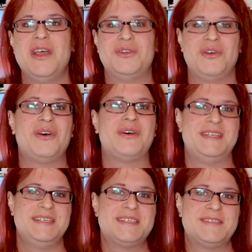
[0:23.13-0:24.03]
doch
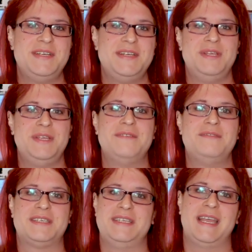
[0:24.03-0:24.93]
dieses Video hier
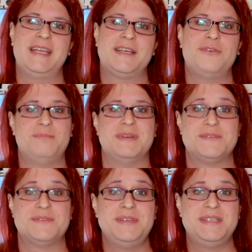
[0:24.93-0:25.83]
wird direkter und
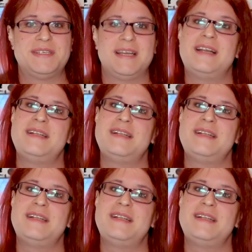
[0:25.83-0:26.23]
persönlicher,